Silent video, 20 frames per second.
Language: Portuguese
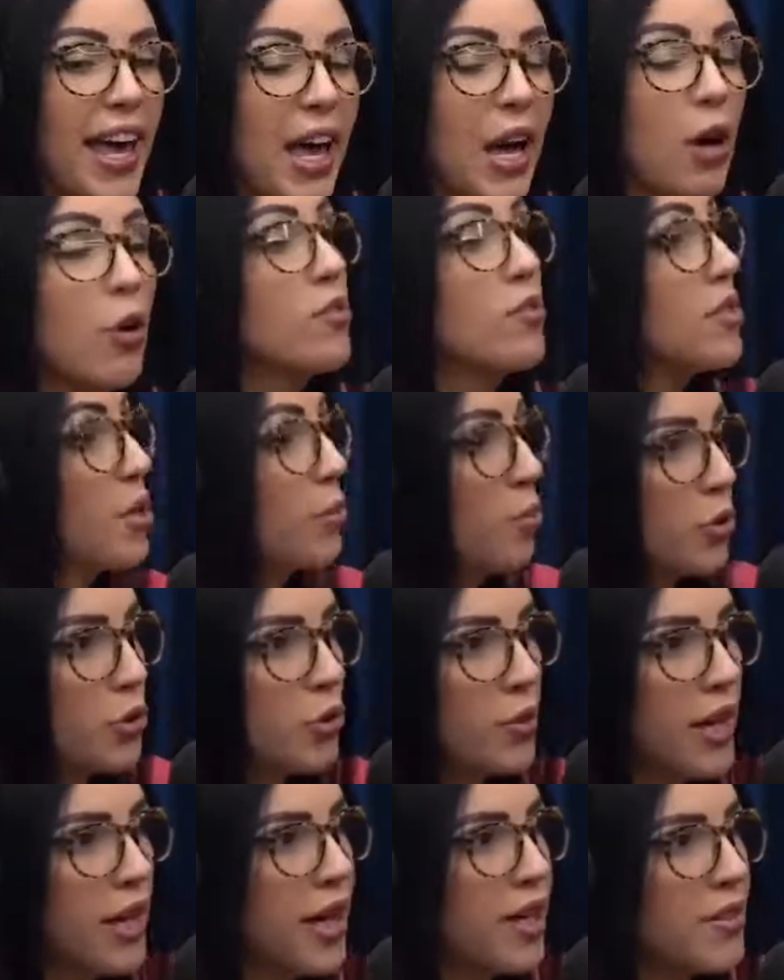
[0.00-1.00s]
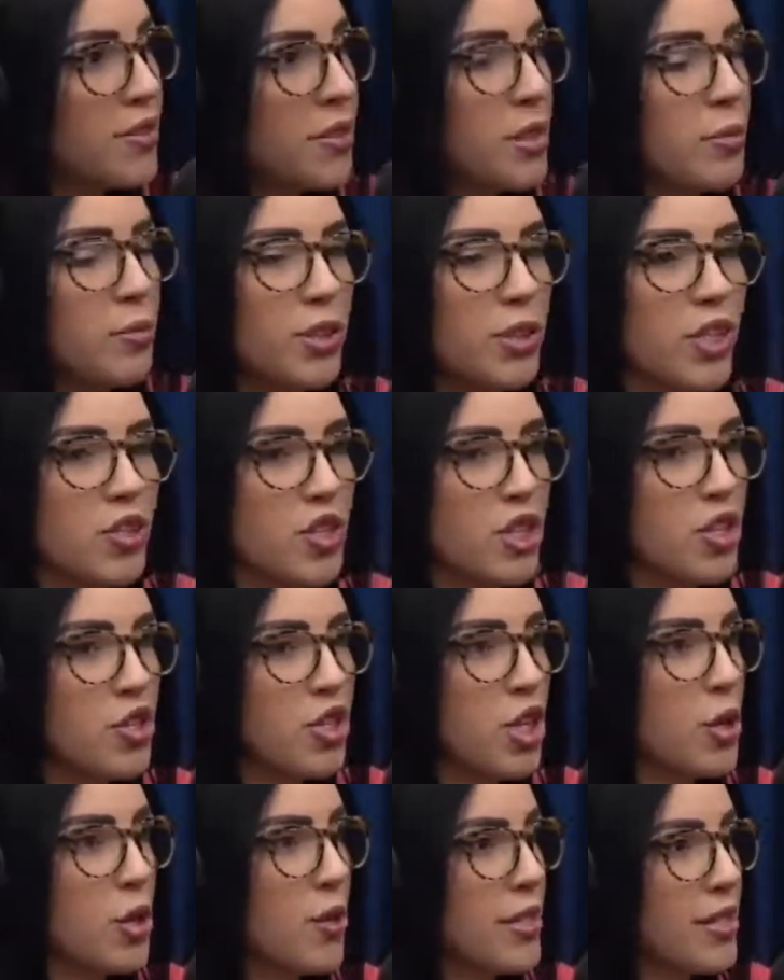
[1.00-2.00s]
aconteceu muito isso, de muita gente que
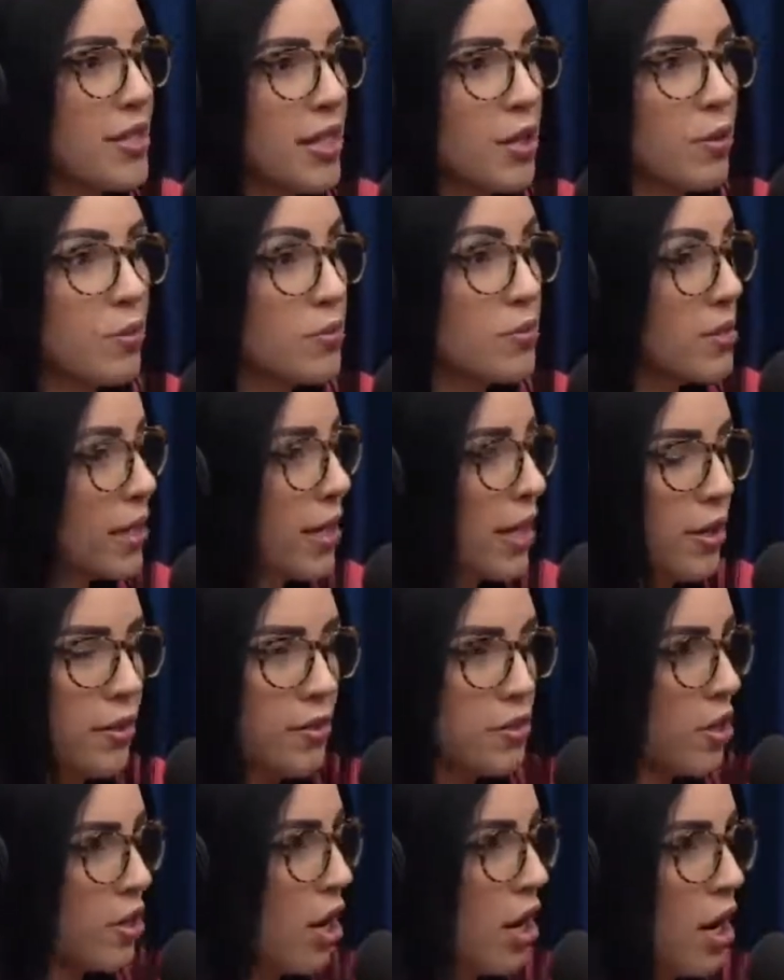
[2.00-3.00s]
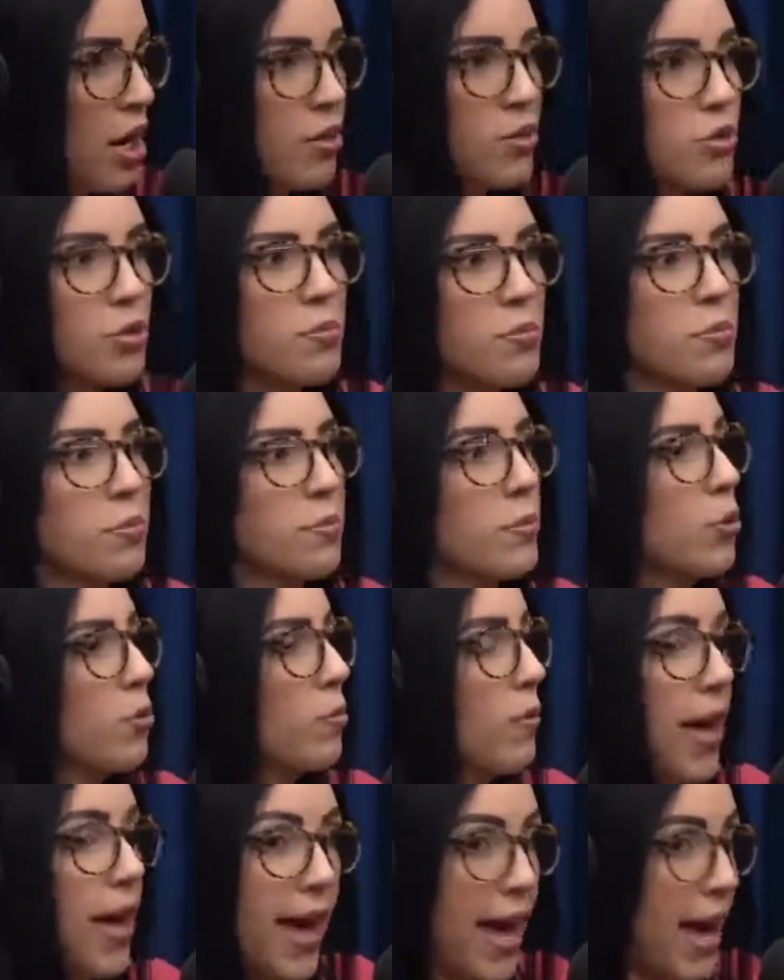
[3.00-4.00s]
chegou assim com sangue nos olhos,
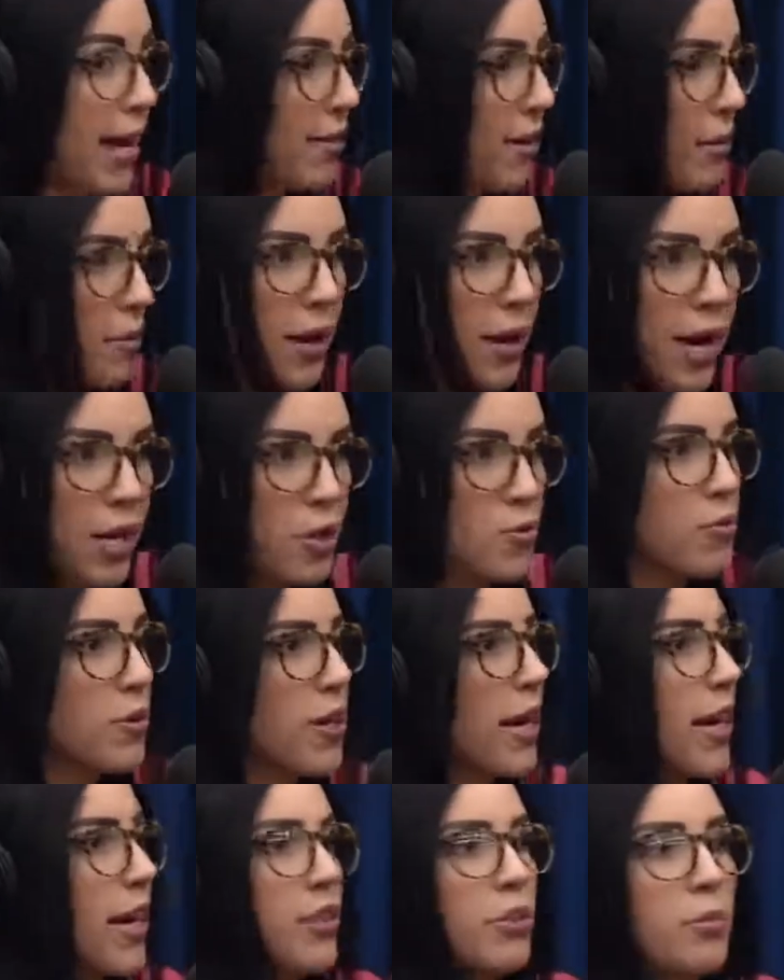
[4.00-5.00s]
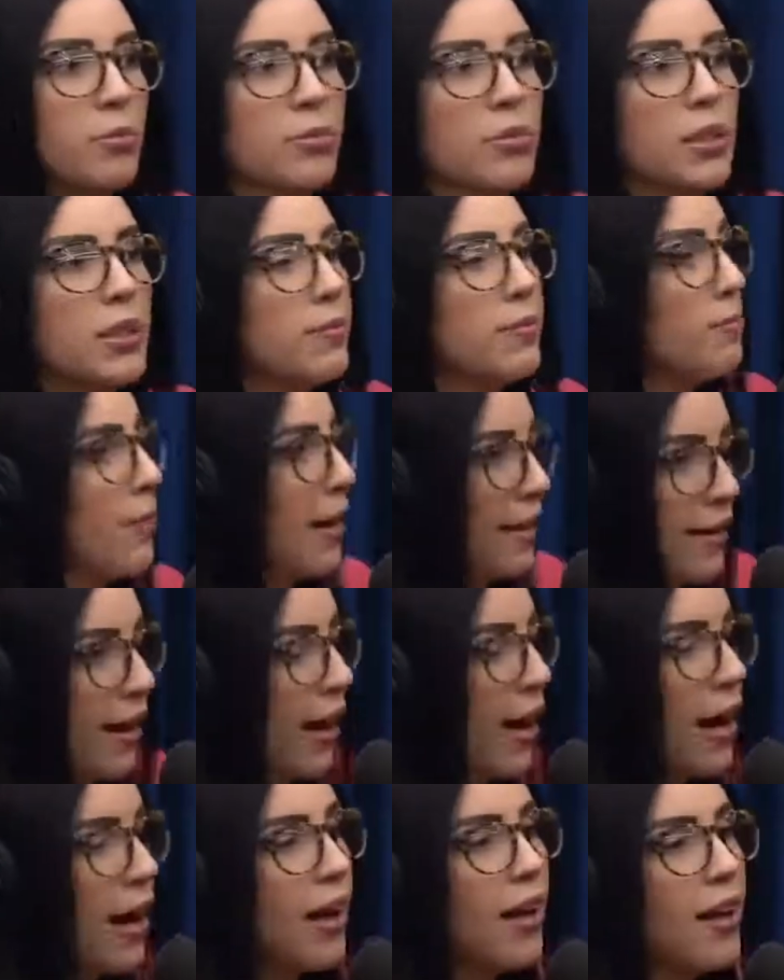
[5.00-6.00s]
reita mesmo, querendo me
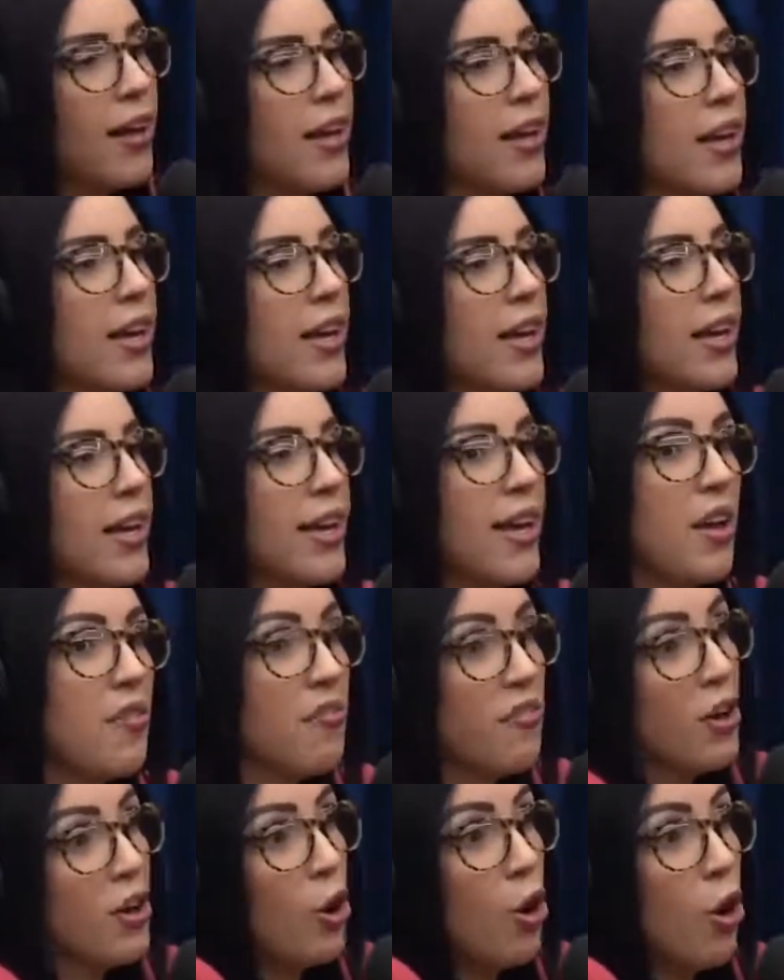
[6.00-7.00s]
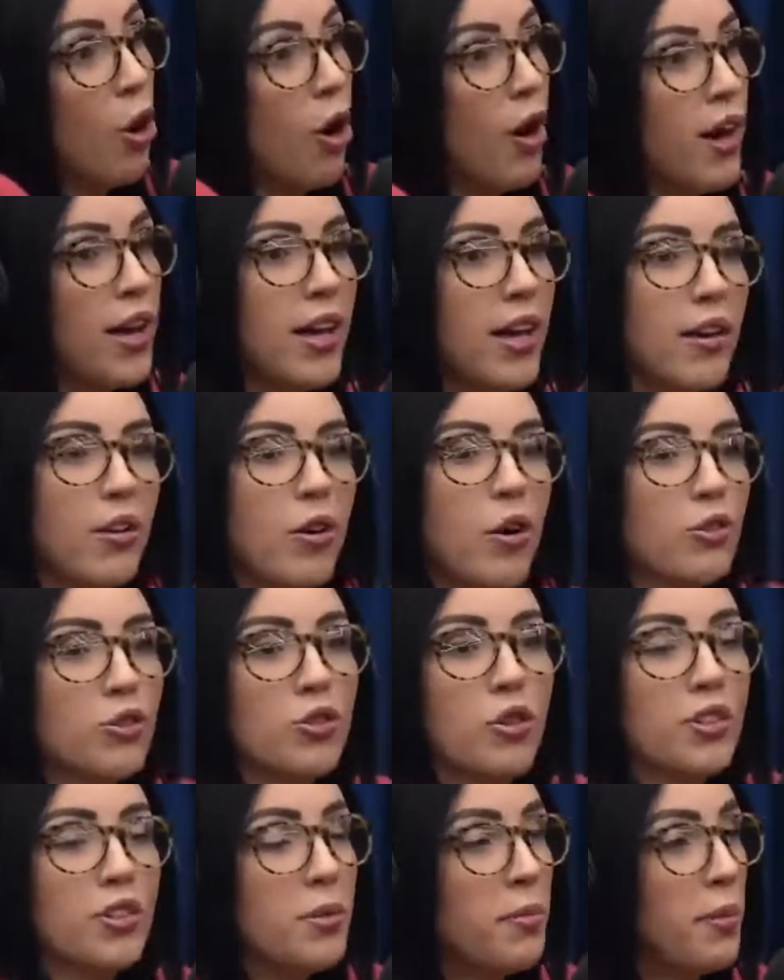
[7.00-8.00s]
matar. E aí ficou e
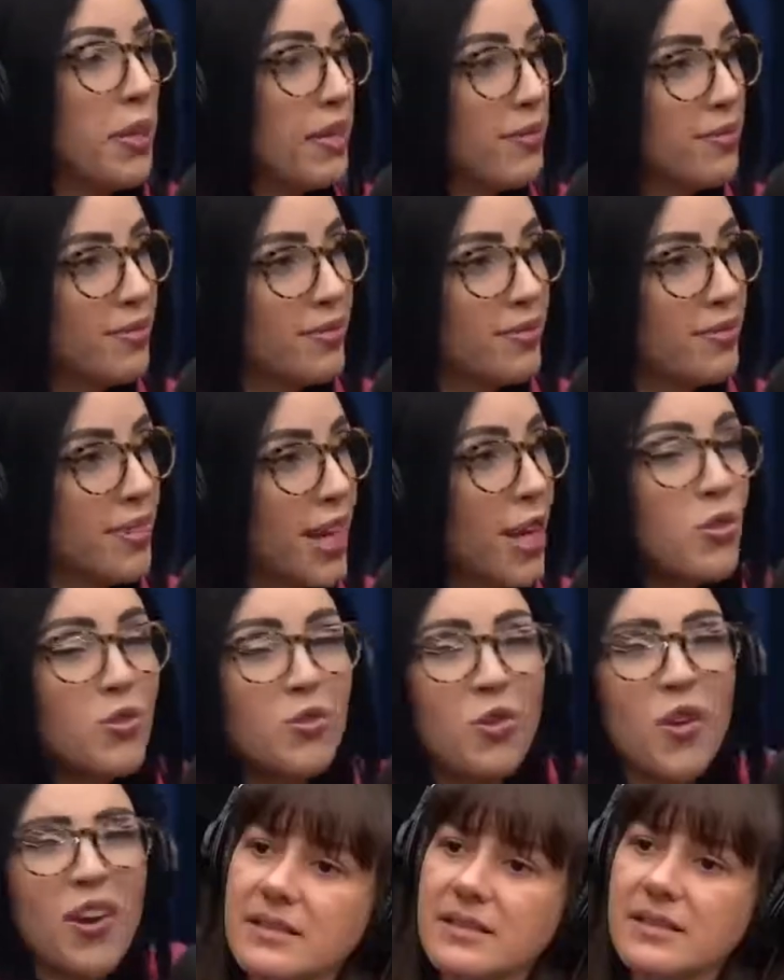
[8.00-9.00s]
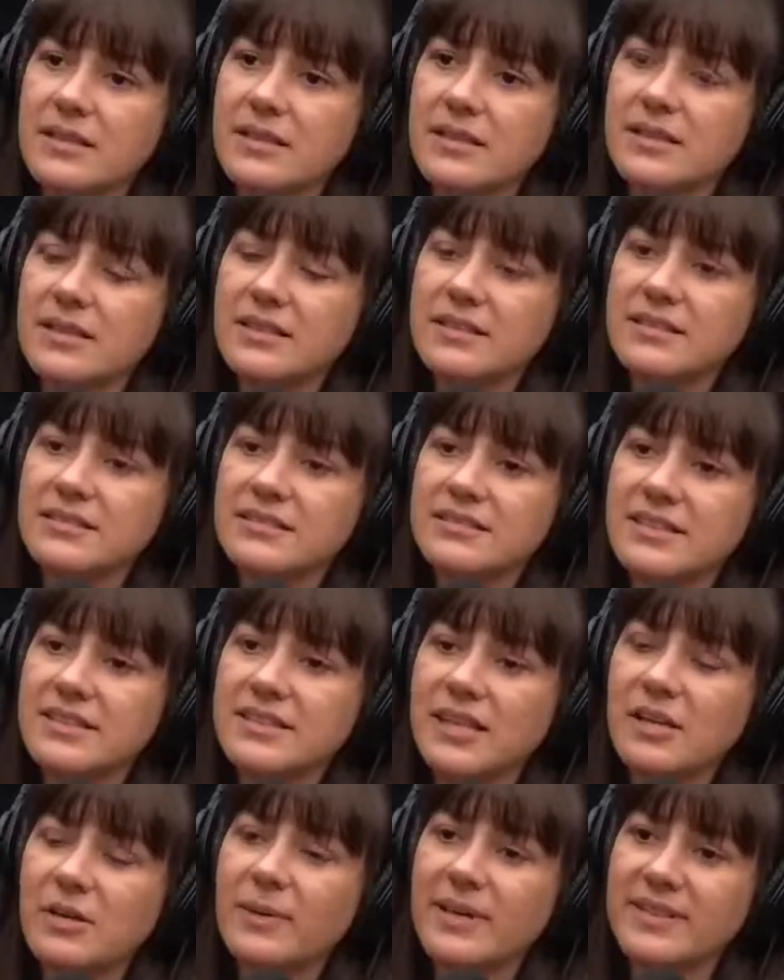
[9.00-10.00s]
gostou de mim. Cê eu tem... sou irresistível. Você
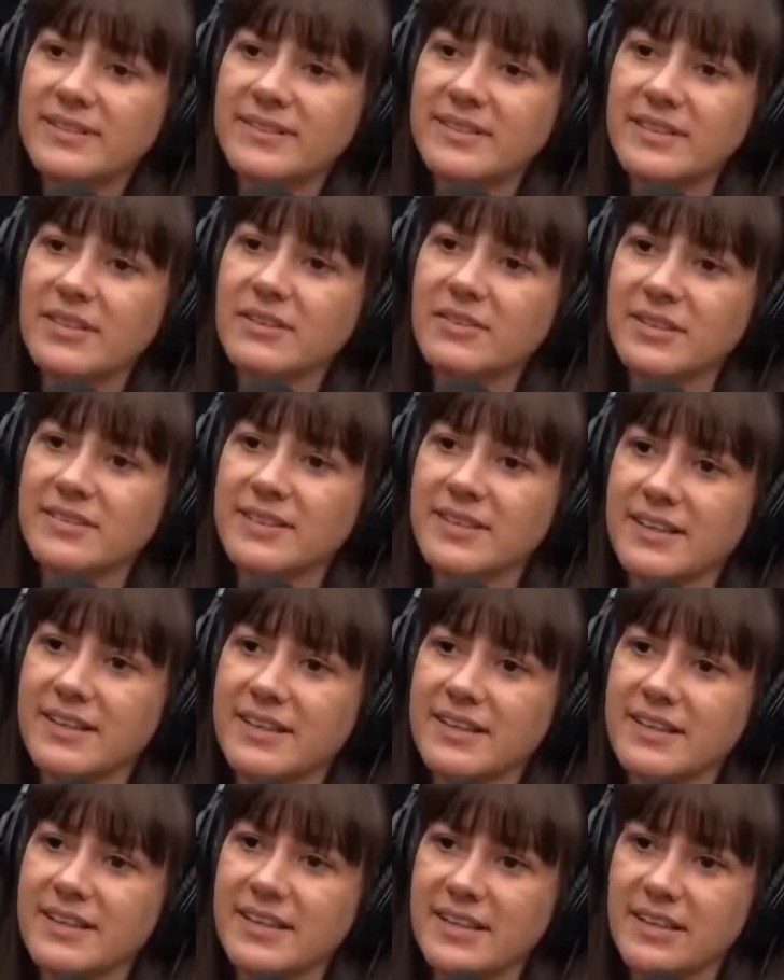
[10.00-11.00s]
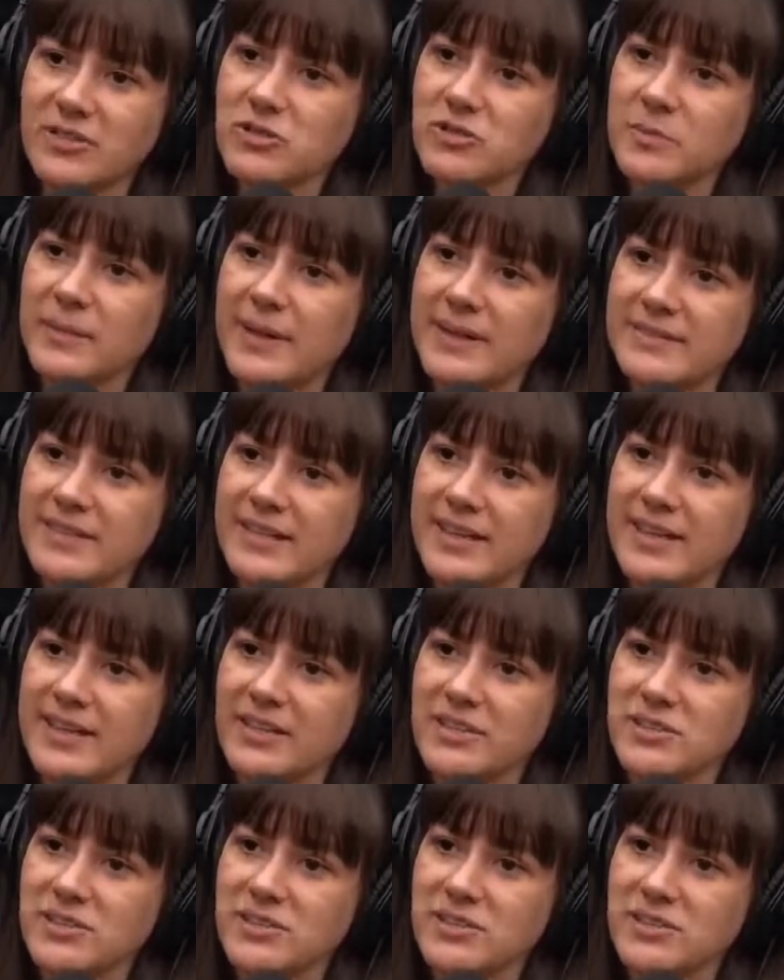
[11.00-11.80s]
tem uma cena com essa galera querendo te bater,